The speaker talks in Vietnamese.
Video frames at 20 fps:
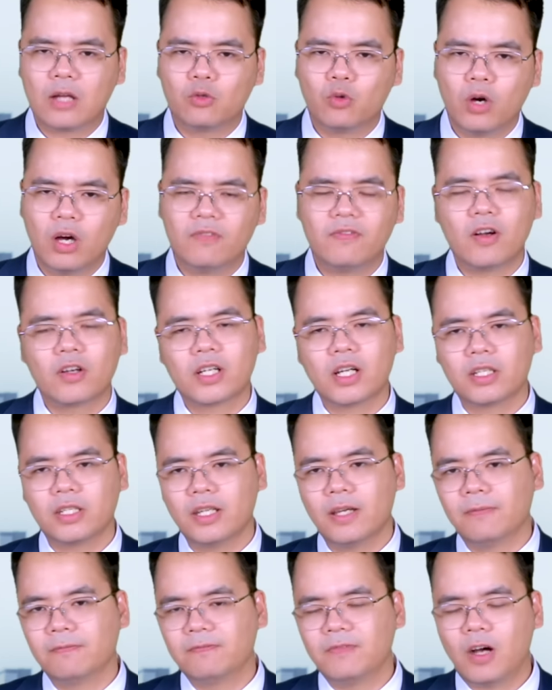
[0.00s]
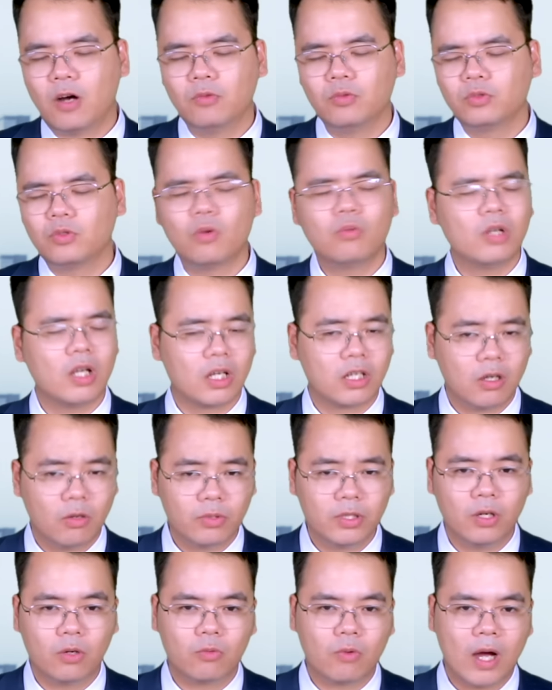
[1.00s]
đũa vào các điểm phóng cũng là không
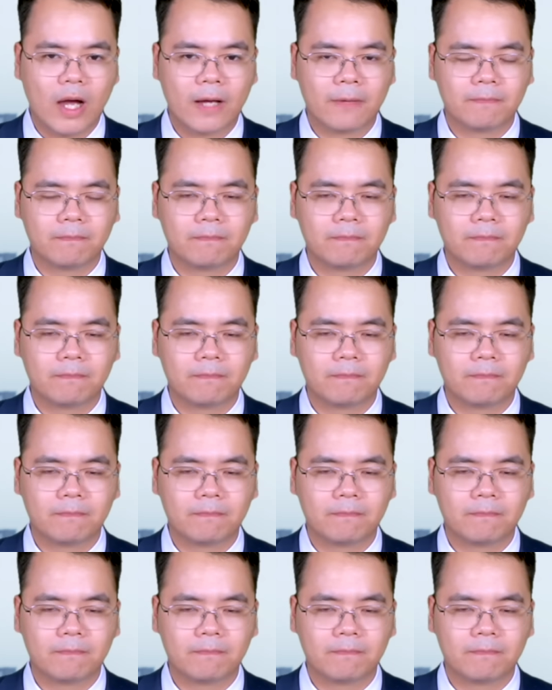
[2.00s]
hiệu quả.